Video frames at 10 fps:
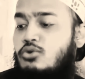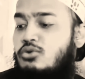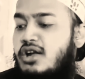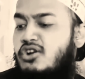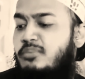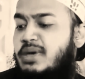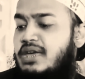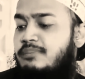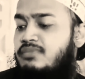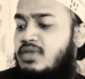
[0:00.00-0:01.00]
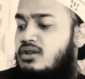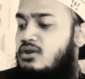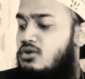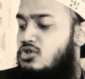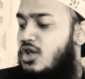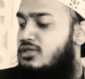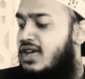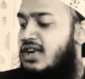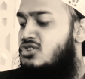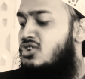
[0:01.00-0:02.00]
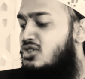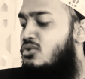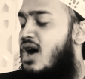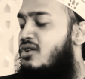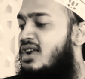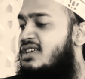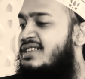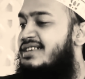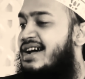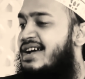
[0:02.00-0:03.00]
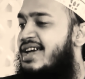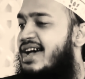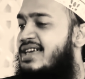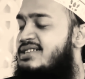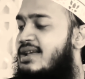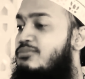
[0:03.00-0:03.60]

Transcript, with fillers: যতগুলা নবী সন্তানের জন্য দোয়া করেছেন জাকারিয়া